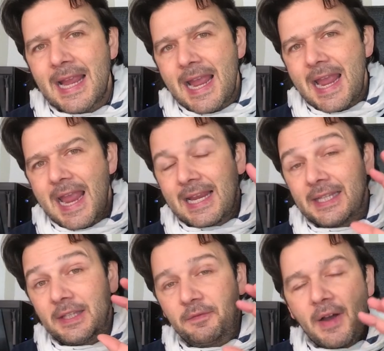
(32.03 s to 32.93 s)
eh,
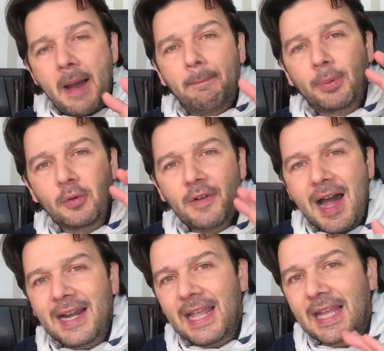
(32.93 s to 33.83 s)
che ti fa
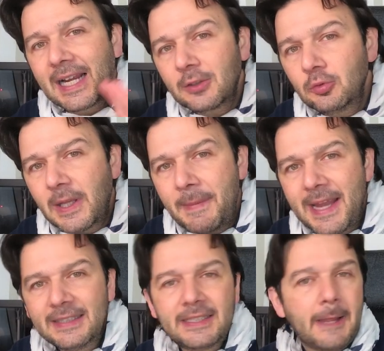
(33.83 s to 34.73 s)
provare
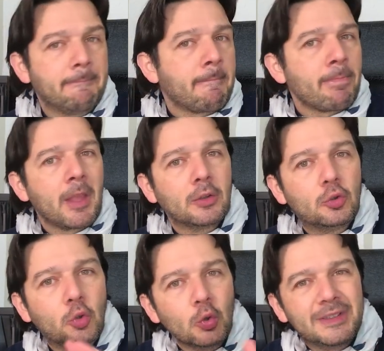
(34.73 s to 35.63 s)
gratuitamente
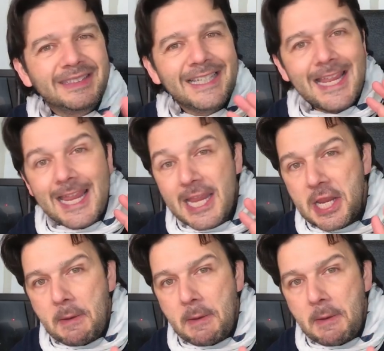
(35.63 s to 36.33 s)
tutti i